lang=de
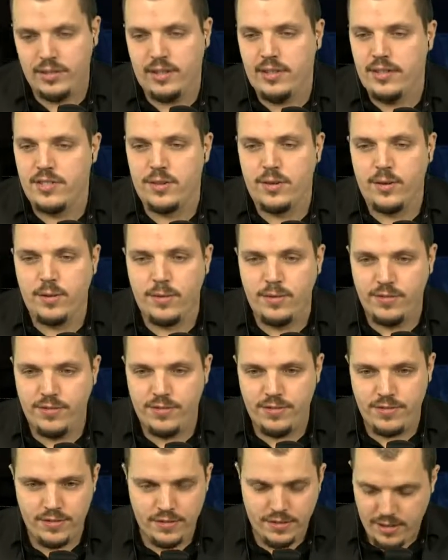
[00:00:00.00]
Also,
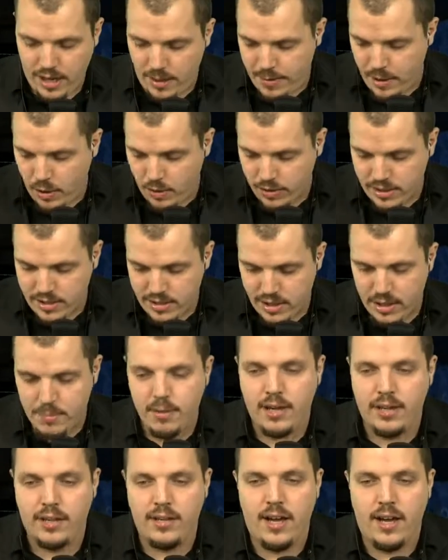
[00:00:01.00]
das haben wir auch gesehen
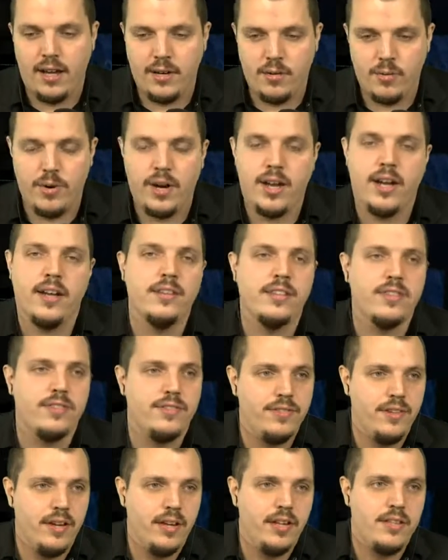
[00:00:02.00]
bei den Ayn
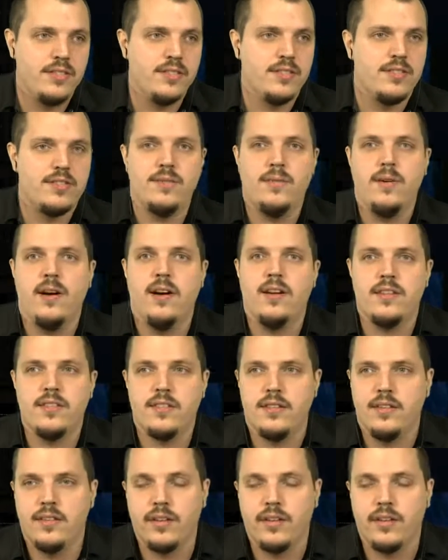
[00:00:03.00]
Rand-Fans und so weiter.